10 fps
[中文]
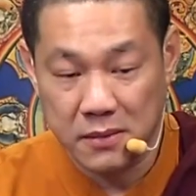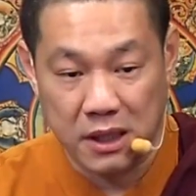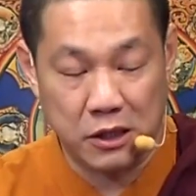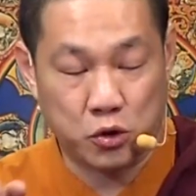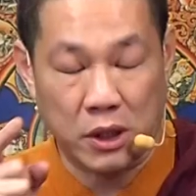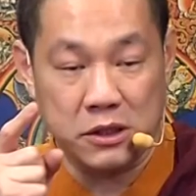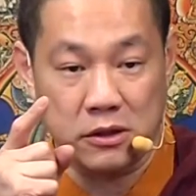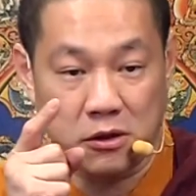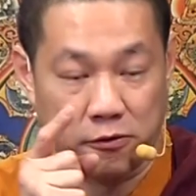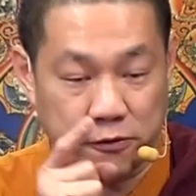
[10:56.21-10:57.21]
你穿这
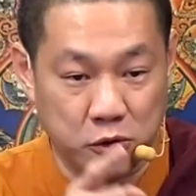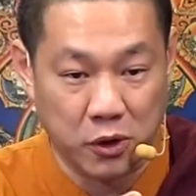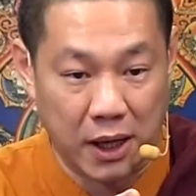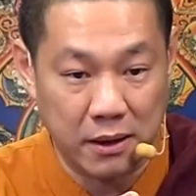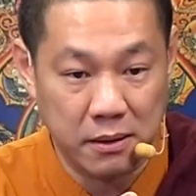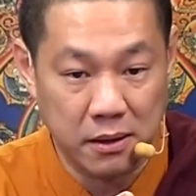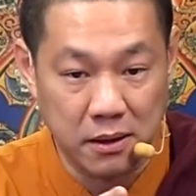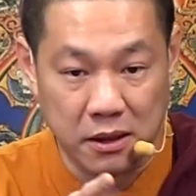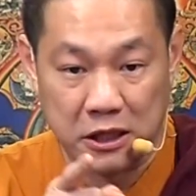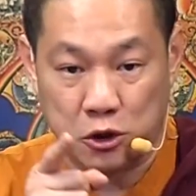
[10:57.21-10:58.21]
种服装，
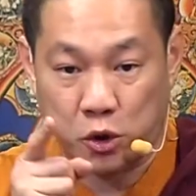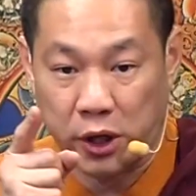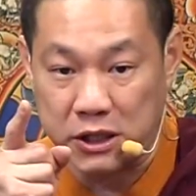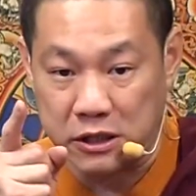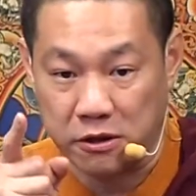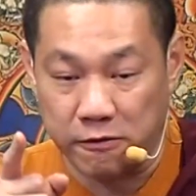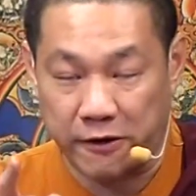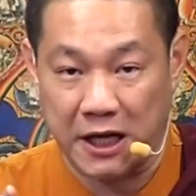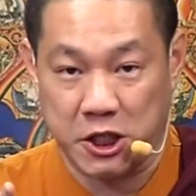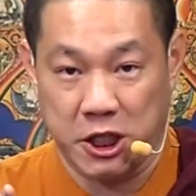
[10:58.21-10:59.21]
你吹这种
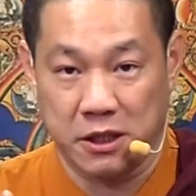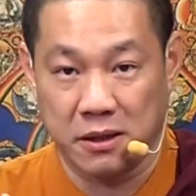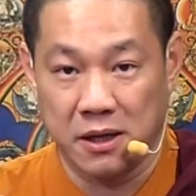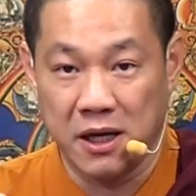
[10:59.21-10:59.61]
发型，